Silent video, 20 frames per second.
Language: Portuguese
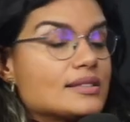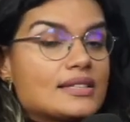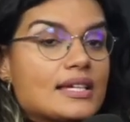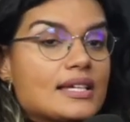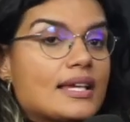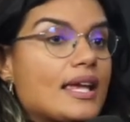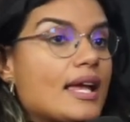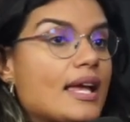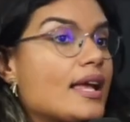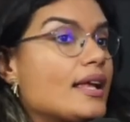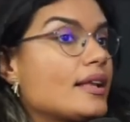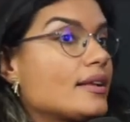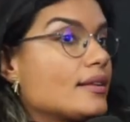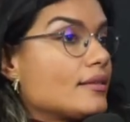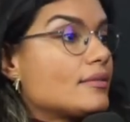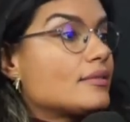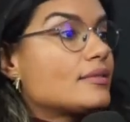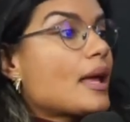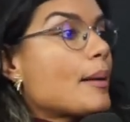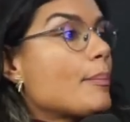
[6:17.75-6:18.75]
você quer
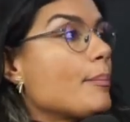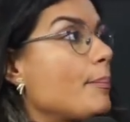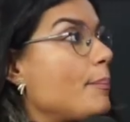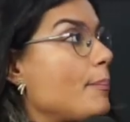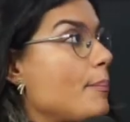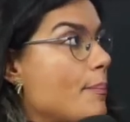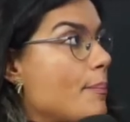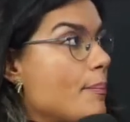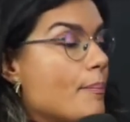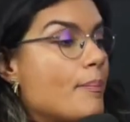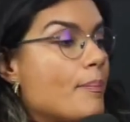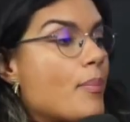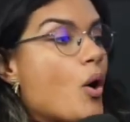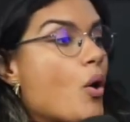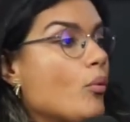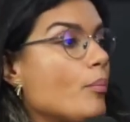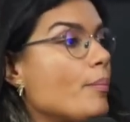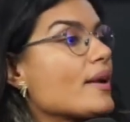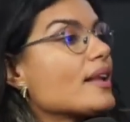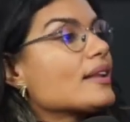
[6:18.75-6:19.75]
tá
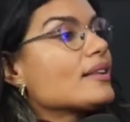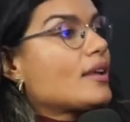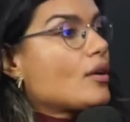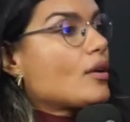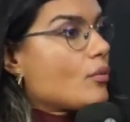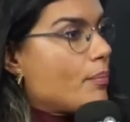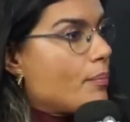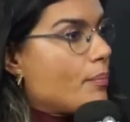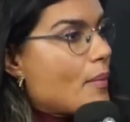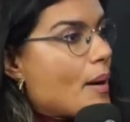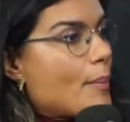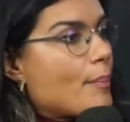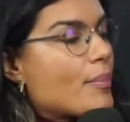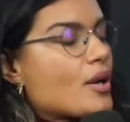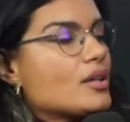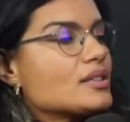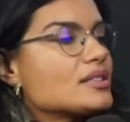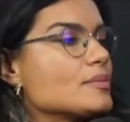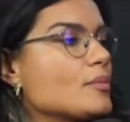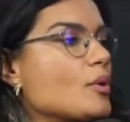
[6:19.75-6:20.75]
bom para ter um, uma
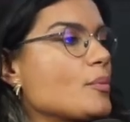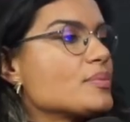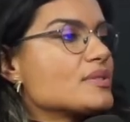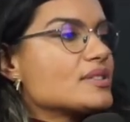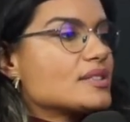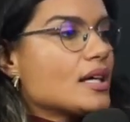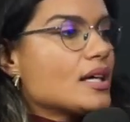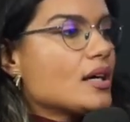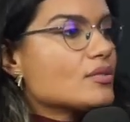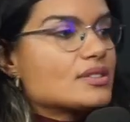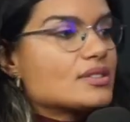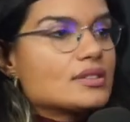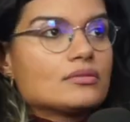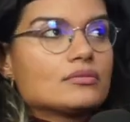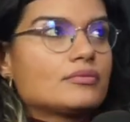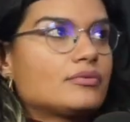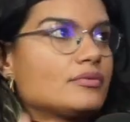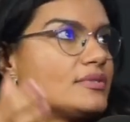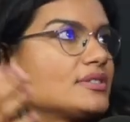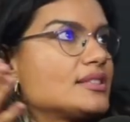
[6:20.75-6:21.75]
próxima opção, se
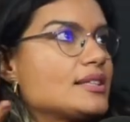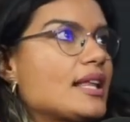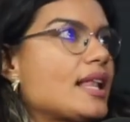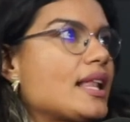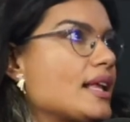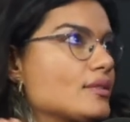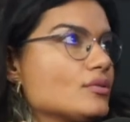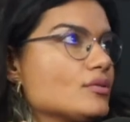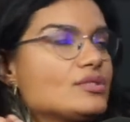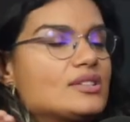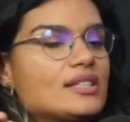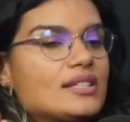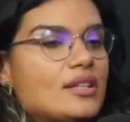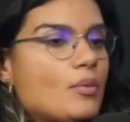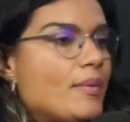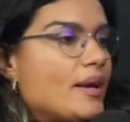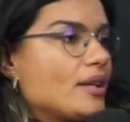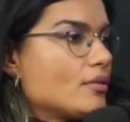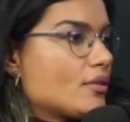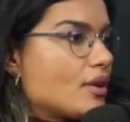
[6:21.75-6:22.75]
sei lá, não se
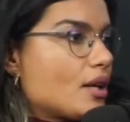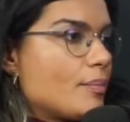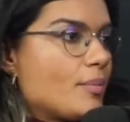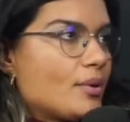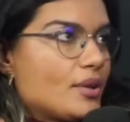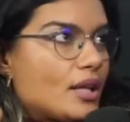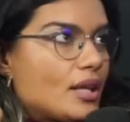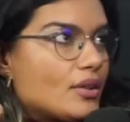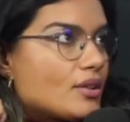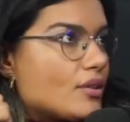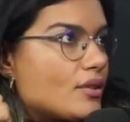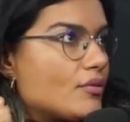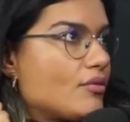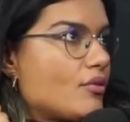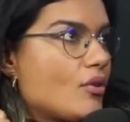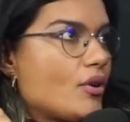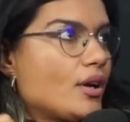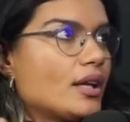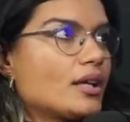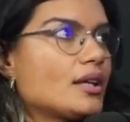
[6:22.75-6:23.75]
deu bem no campeonato que
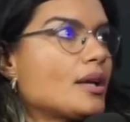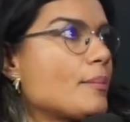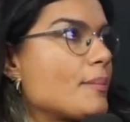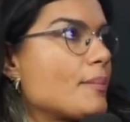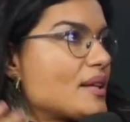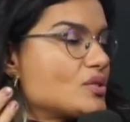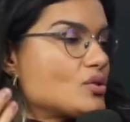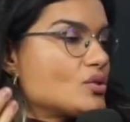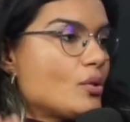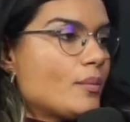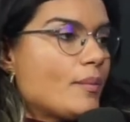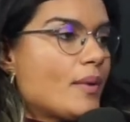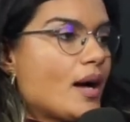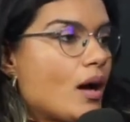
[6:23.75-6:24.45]
foi, passou próximo.